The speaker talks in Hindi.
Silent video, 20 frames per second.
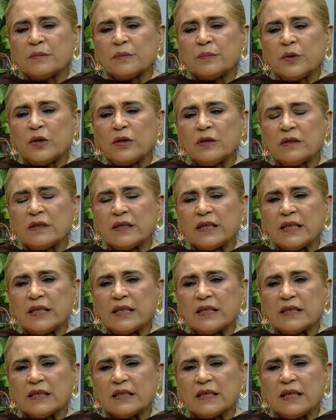बहुत
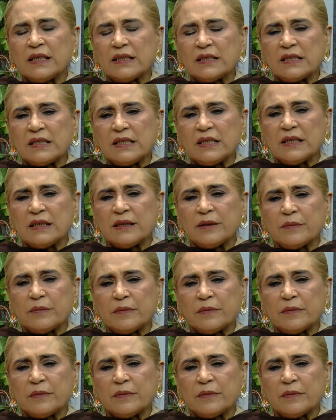एक ऐसी